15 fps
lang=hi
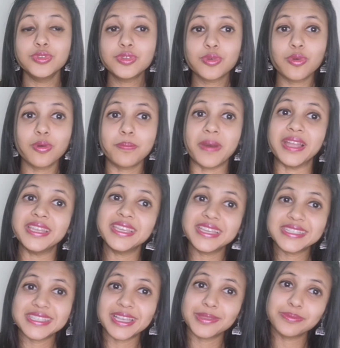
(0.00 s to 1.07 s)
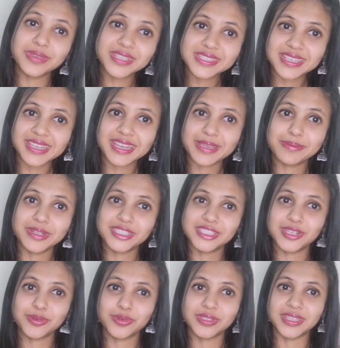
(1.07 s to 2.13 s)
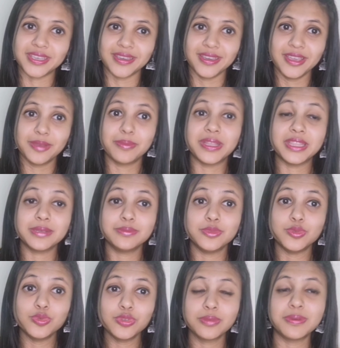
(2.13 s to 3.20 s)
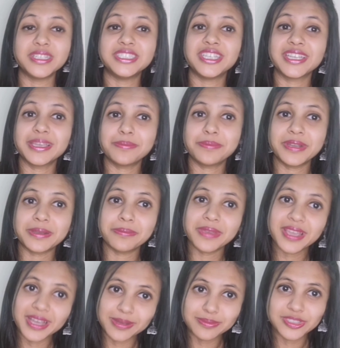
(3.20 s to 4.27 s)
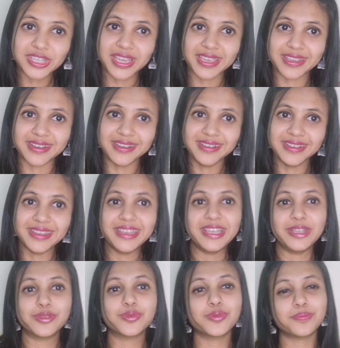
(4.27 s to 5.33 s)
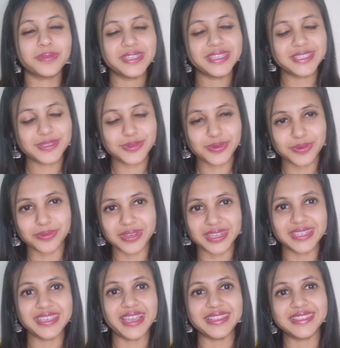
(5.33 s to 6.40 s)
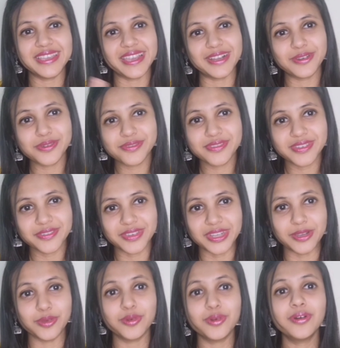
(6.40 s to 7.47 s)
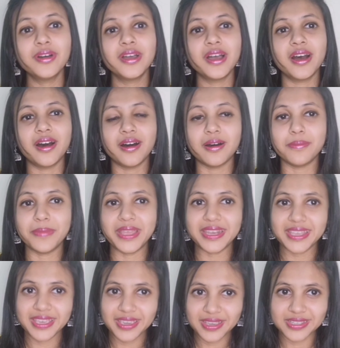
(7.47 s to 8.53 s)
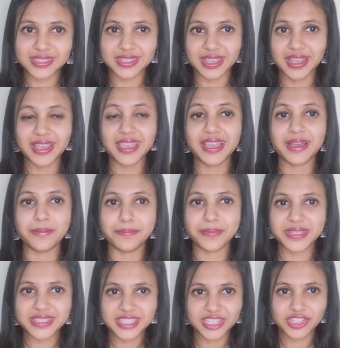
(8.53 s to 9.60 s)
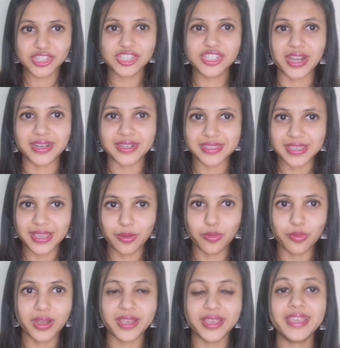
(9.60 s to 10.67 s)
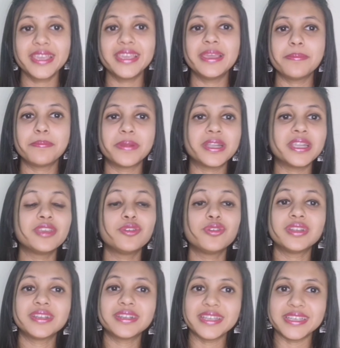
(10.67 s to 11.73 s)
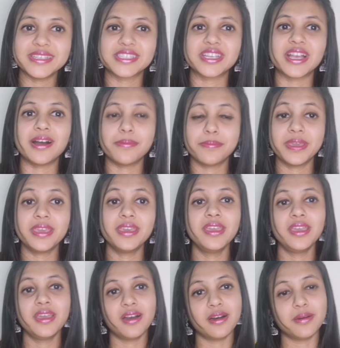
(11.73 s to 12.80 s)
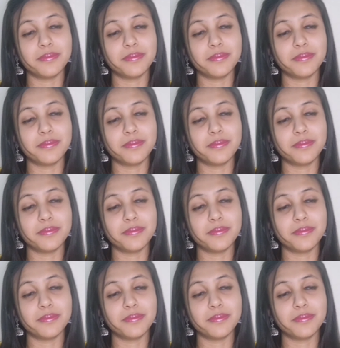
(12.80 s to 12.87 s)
दूध को पानी के साथ मिक्स करके बच्चे को दे मतलब दूध बच्चे के पेट में कम जाएगा तो प्लीज़ डोंट वरी एट द एंड ऑफ द वीडियो मैंने इसका एक कंपेंसेशन चार्ट दिया हुआ है कि ये पर्टिकुलर डेज जहाँ पे